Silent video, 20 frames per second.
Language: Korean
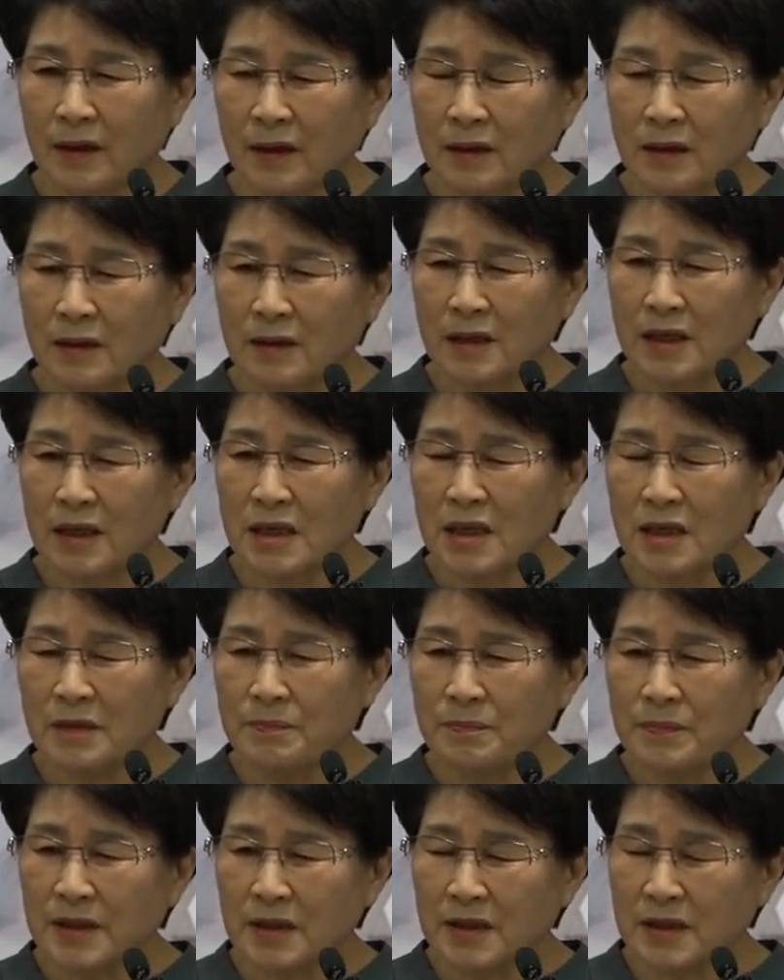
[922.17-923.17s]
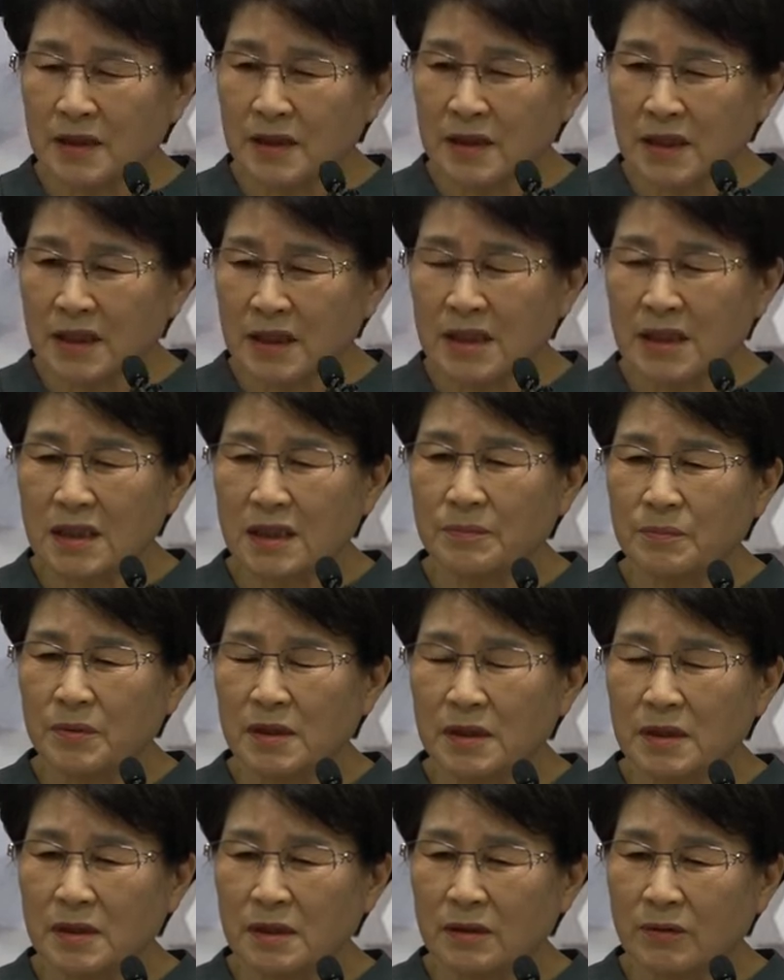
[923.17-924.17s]
그런데 이 빛이 진짜
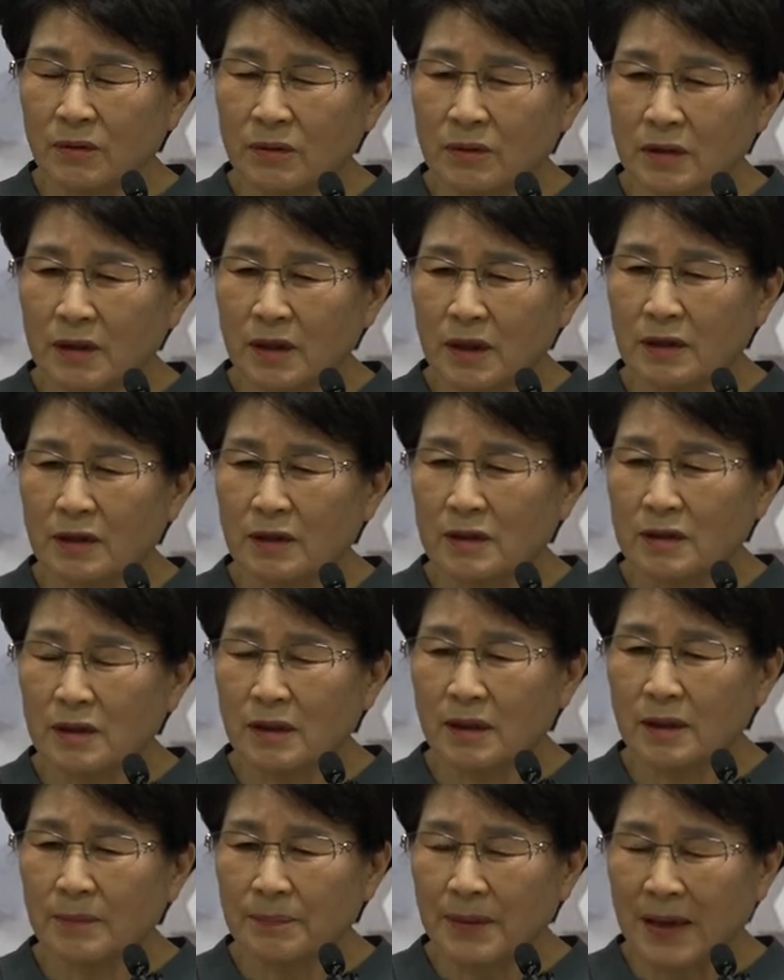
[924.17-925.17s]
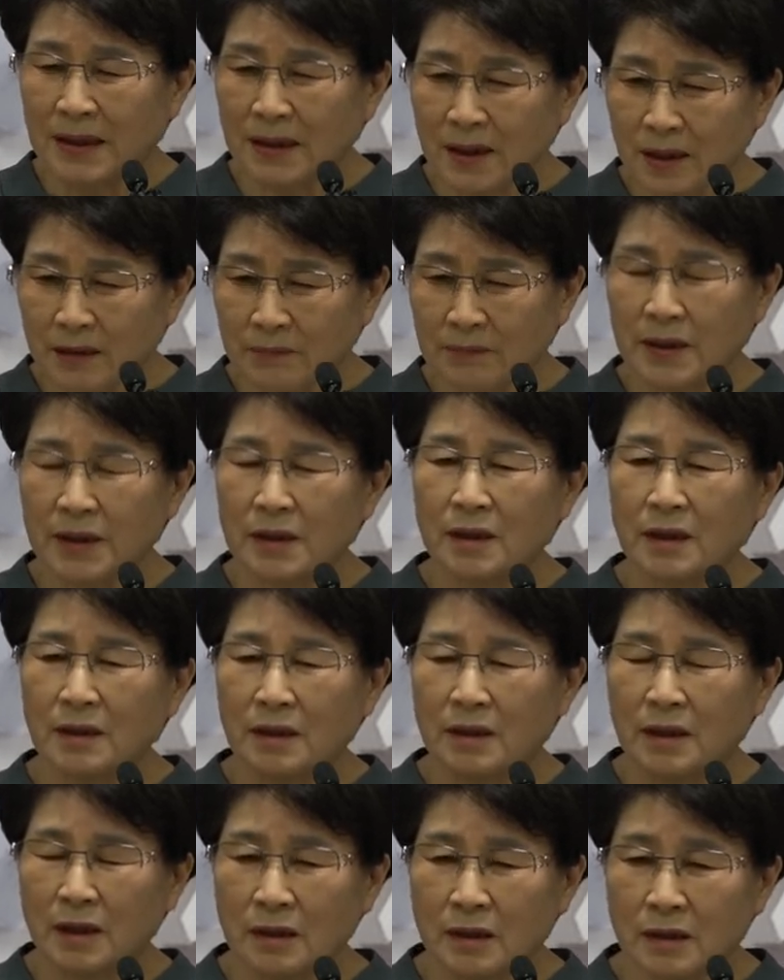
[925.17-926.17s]
빛이 올 때는 제가 반딱반딱
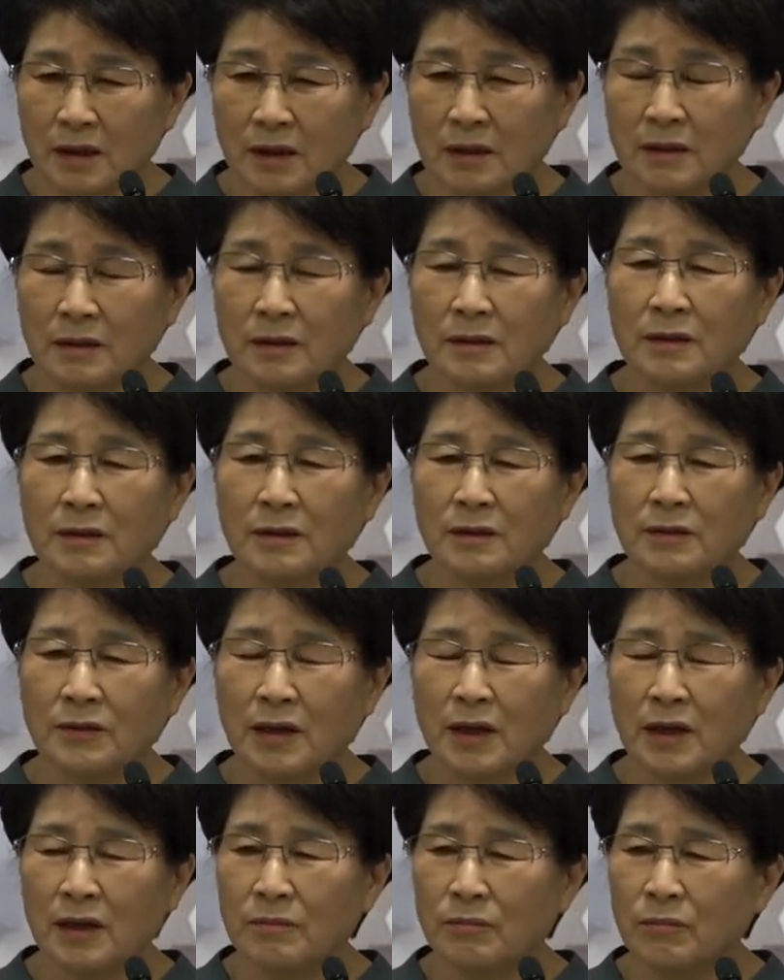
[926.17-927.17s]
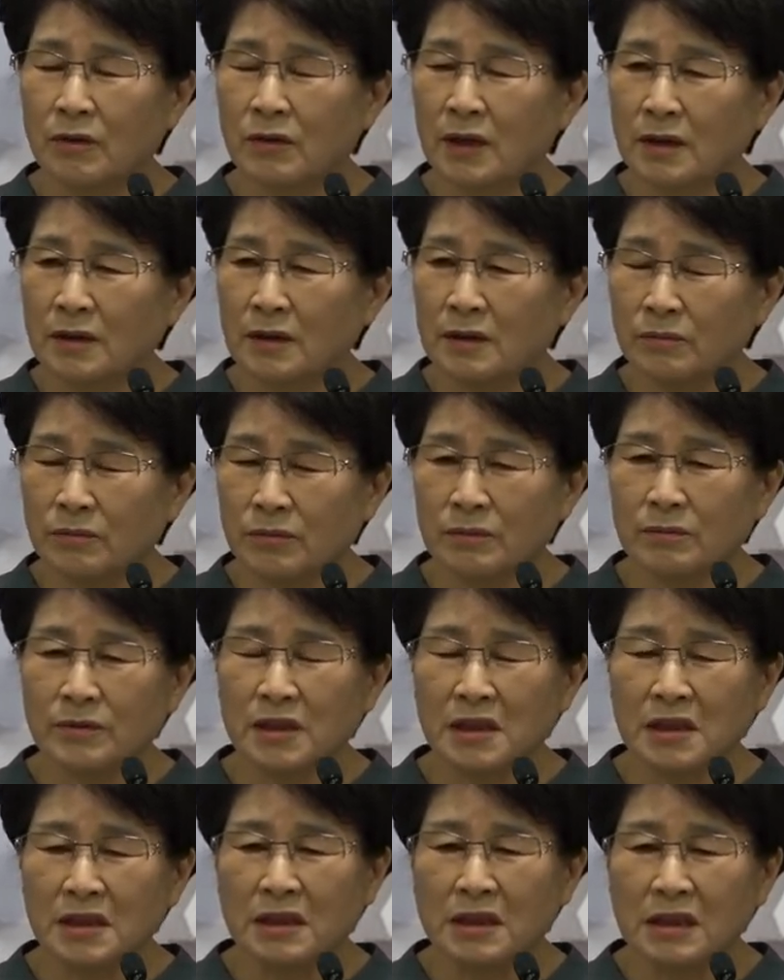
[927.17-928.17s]
깨나는 거예요. 내가 몰랐던
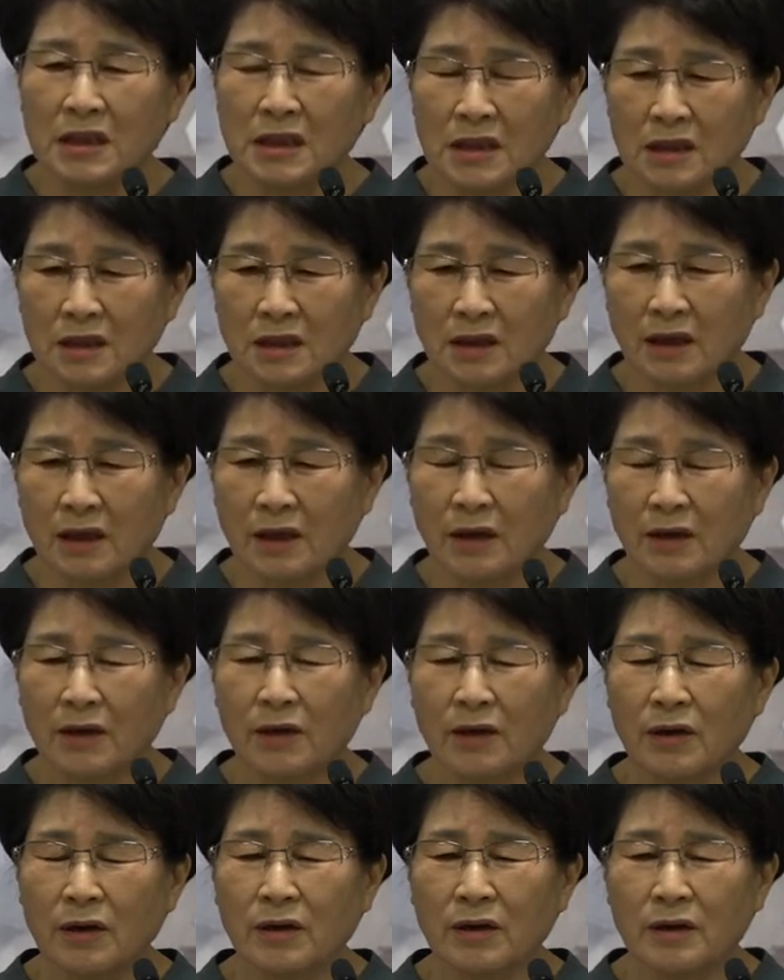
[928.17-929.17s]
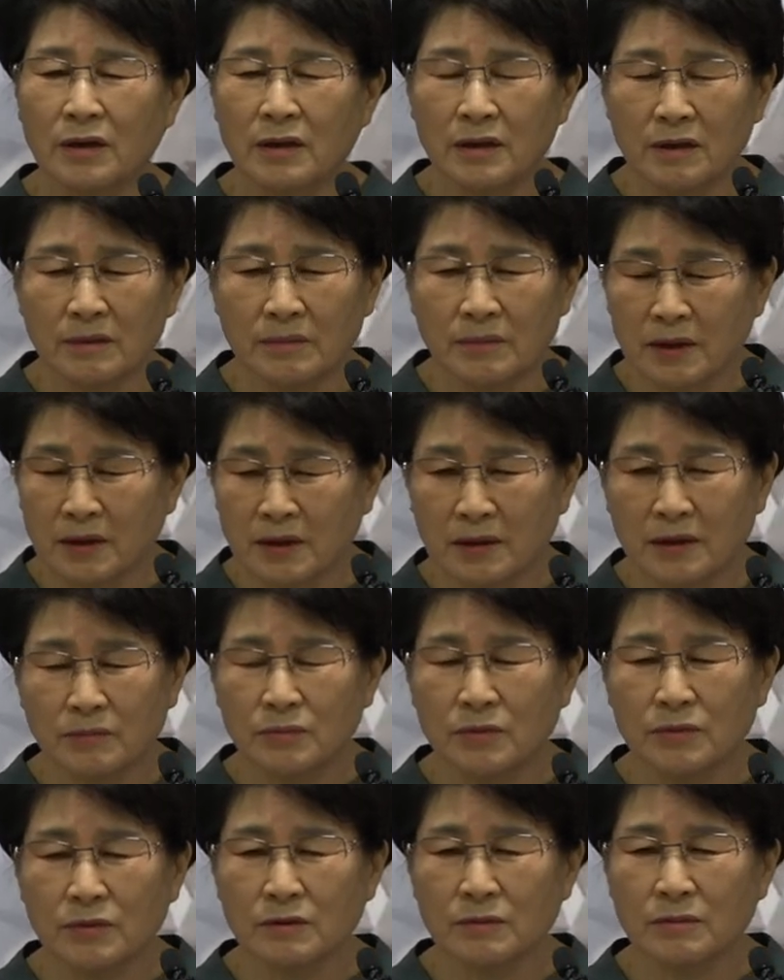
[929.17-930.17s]
부분이 열릴 때 얼마나
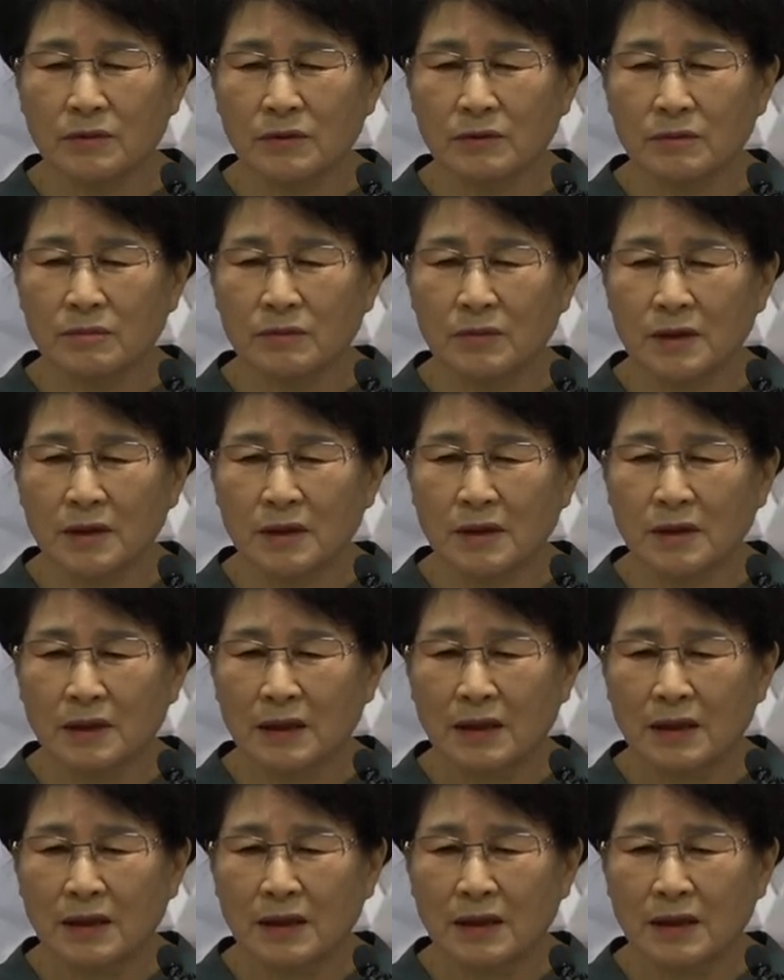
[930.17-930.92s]
기쁜지 모릅니다.